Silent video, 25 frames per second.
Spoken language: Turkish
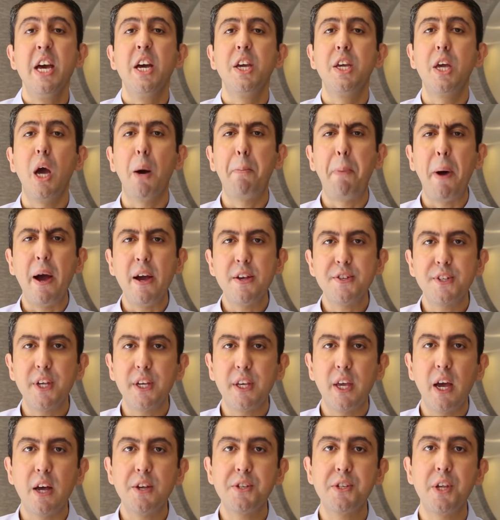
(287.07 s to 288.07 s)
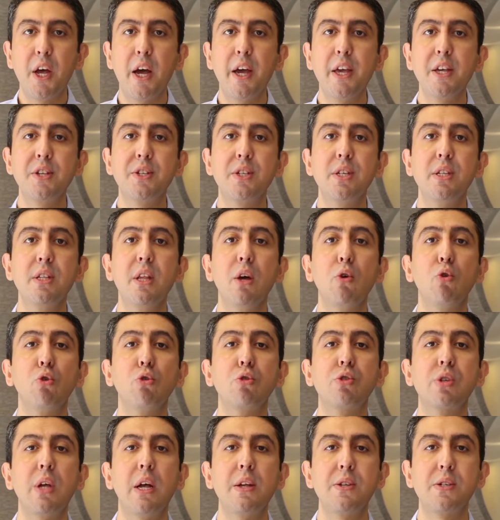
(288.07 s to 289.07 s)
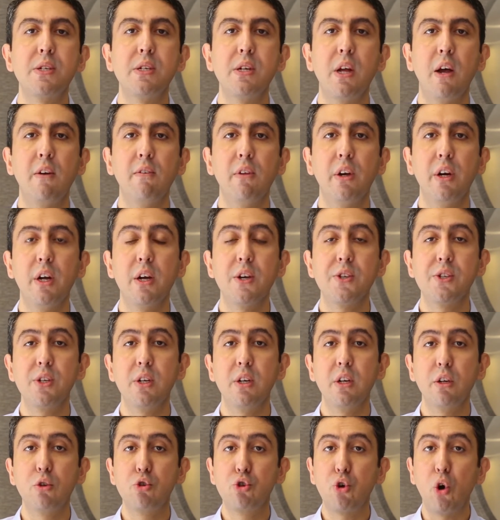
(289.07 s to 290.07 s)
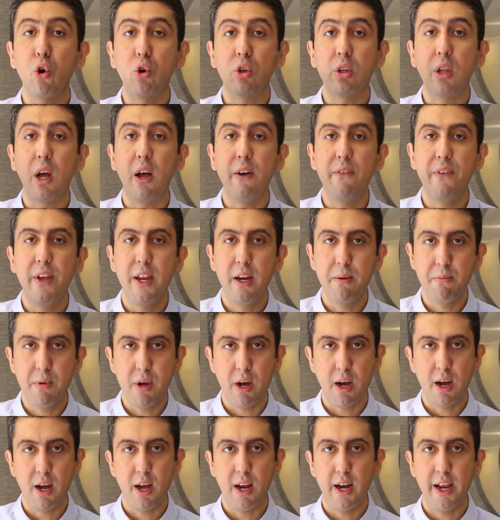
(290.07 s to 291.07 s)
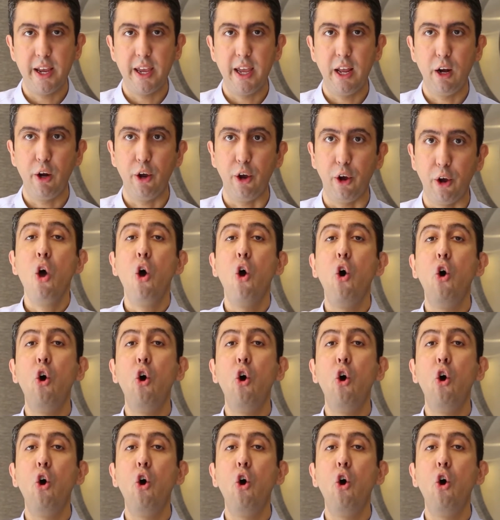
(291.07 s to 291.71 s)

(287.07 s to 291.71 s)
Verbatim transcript: Yapay zeka sayesinde ulusal sınavlara hazırlık çok daha verimli hale geliyor.